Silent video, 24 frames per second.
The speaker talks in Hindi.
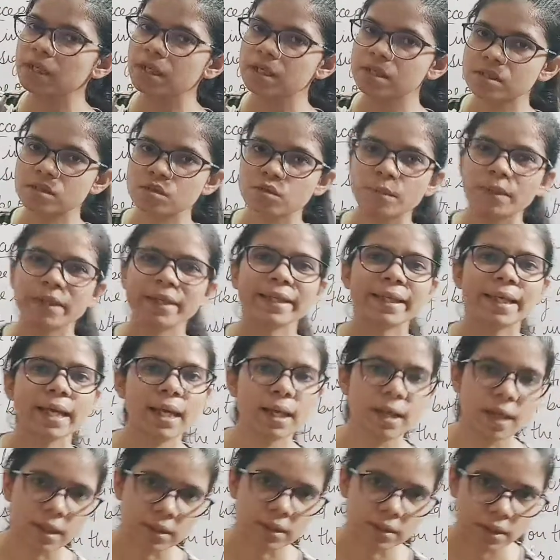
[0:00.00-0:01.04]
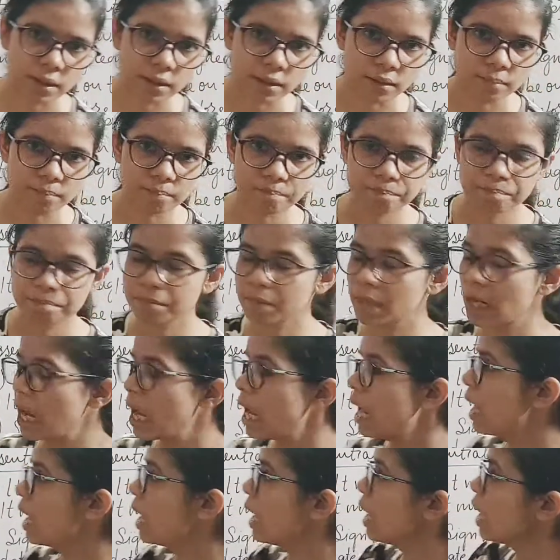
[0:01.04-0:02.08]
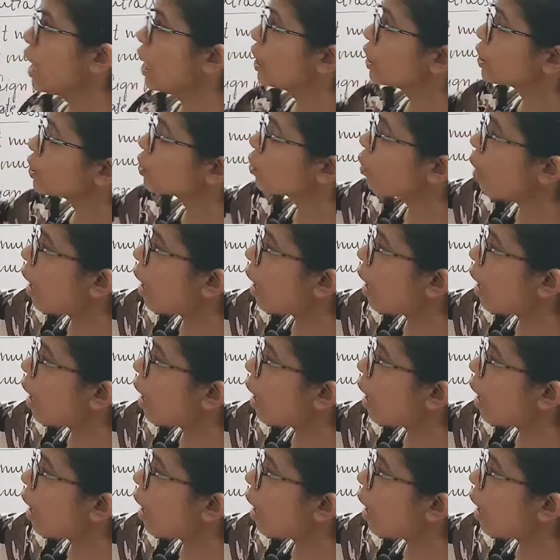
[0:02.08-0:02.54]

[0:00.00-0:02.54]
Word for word: इंस्ट्रूमेंट कहलाता है तो